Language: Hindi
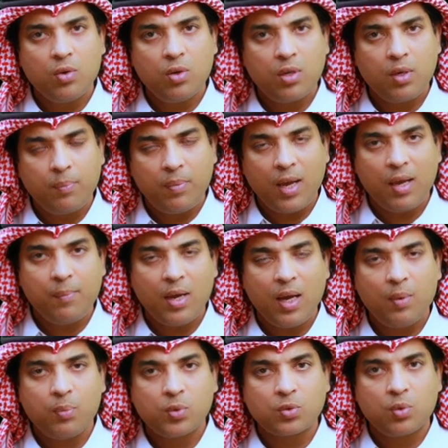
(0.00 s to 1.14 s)
और रिप्लाई में
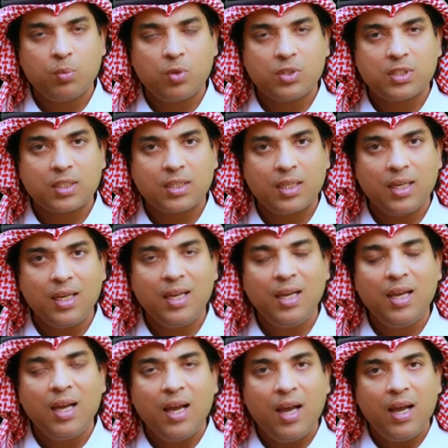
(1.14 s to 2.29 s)
आप उसको बोल सकते हैं
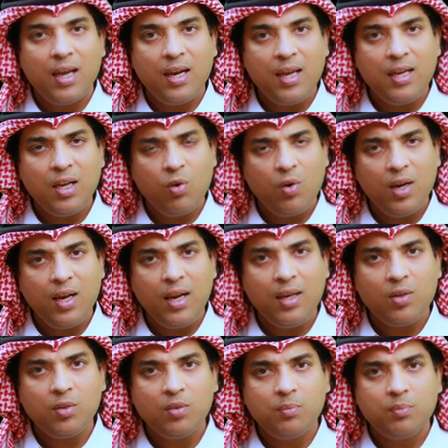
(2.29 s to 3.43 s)
अलैना
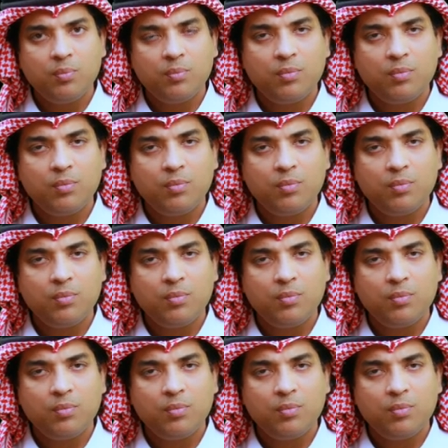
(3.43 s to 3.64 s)
वालैको